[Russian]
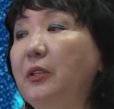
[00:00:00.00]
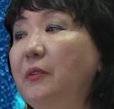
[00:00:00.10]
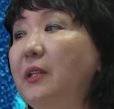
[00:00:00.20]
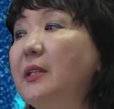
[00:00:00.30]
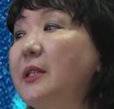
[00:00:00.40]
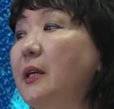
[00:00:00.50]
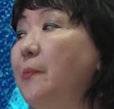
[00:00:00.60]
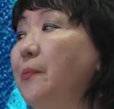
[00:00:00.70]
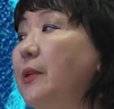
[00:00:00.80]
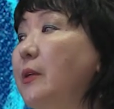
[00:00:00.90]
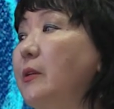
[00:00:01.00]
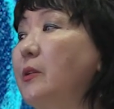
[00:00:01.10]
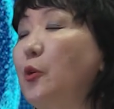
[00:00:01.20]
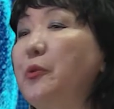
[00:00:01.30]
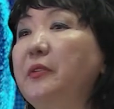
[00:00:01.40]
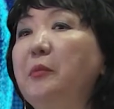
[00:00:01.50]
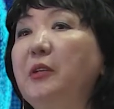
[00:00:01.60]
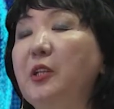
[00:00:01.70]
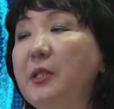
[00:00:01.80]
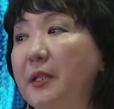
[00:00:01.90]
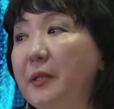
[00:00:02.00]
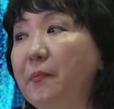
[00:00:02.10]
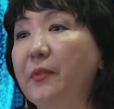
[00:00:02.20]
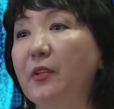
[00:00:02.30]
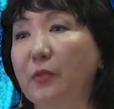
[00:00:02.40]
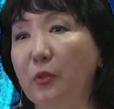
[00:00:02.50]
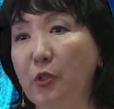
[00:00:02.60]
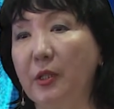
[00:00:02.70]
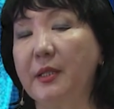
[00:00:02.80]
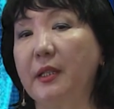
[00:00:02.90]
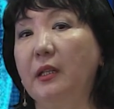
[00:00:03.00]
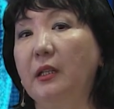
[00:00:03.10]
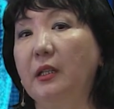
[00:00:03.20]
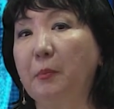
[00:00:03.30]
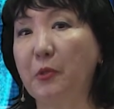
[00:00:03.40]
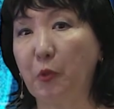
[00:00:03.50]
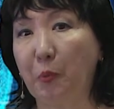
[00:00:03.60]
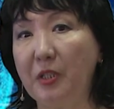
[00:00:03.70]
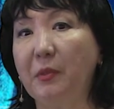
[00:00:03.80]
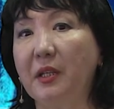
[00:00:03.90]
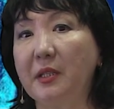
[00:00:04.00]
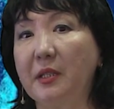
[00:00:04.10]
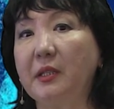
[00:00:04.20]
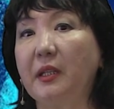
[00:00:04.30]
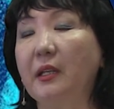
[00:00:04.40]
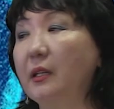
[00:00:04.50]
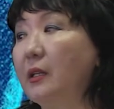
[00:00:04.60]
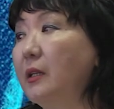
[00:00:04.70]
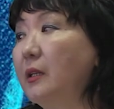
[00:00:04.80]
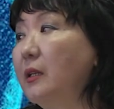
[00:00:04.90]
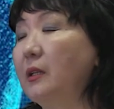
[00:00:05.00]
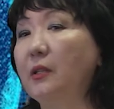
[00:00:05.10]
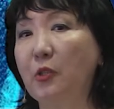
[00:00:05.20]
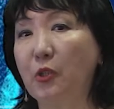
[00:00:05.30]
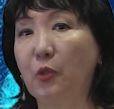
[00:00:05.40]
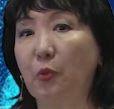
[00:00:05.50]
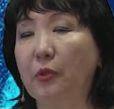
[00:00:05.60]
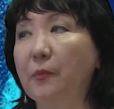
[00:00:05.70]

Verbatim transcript: двигаться к собственной мечте, выучиться и поступить в медицинский институт.